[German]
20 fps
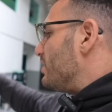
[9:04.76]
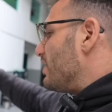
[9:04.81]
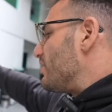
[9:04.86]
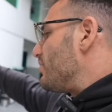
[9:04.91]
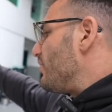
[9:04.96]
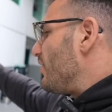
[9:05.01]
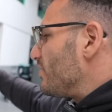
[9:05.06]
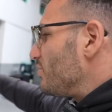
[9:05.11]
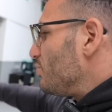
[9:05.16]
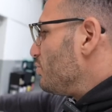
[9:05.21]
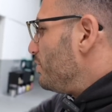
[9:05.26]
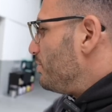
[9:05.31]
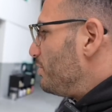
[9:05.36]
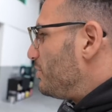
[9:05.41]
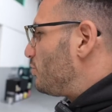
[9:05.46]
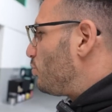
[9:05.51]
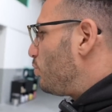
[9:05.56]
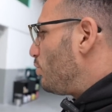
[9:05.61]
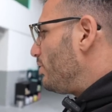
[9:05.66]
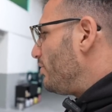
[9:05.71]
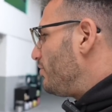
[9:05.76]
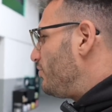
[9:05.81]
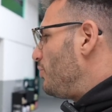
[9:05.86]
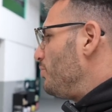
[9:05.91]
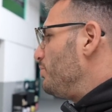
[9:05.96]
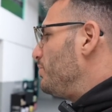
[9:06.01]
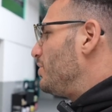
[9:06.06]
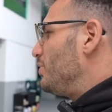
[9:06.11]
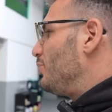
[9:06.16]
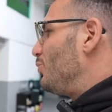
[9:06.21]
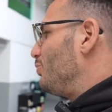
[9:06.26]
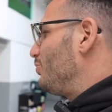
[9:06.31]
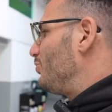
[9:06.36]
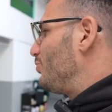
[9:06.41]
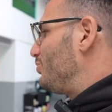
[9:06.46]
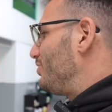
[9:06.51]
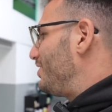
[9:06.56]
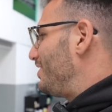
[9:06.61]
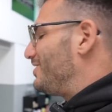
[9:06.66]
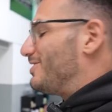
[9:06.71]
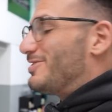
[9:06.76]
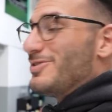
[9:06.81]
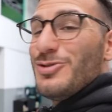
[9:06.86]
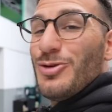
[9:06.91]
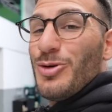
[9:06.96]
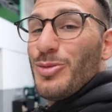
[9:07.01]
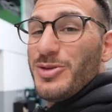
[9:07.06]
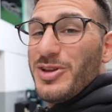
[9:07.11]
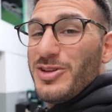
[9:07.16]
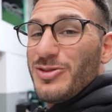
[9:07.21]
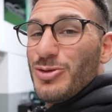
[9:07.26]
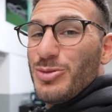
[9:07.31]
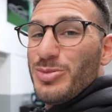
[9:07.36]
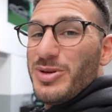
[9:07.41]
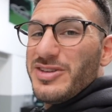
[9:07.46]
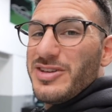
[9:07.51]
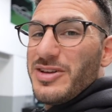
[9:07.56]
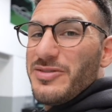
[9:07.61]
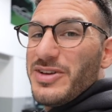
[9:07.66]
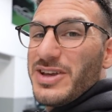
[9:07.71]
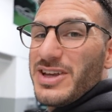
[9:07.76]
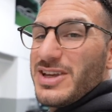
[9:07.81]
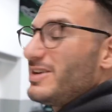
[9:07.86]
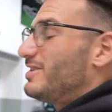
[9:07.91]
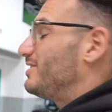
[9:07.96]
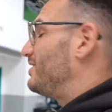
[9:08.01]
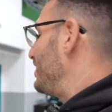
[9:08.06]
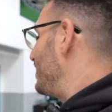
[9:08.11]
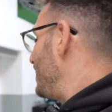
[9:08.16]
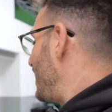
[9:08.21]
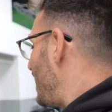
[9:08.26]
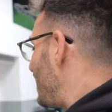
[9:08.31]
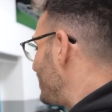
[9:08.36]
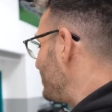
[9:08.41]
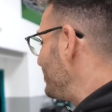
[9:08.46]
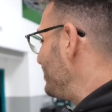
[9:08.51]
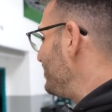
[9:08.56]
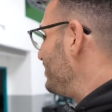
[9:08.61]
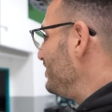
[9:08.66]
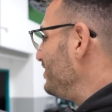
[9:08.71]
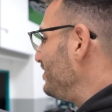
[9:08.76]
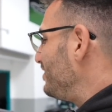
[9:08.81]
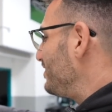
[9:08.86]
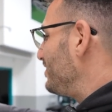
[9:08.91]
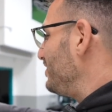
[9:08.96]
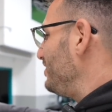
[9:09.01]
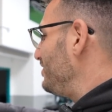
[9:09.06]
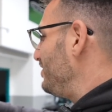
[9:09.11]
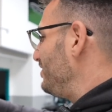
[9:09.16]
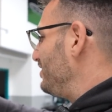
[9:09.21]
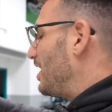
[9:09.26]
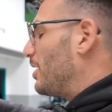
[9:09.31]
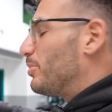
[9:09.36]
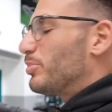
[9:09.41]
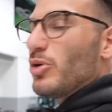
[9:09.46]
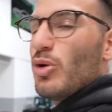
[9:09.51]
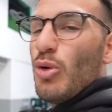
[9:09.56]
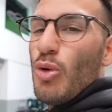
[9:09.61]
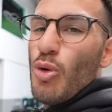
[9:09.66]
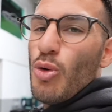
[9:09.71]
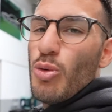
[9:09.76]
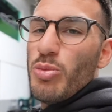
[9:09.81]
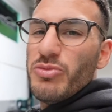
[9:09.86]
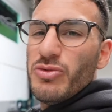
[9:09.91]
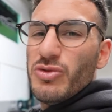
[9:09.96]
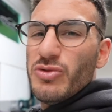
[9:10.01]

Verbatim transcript: Das war so eine Methode von mir, um zu testen, ob der so besser weggeht, denn er hat sich nicht richtig abgehoben.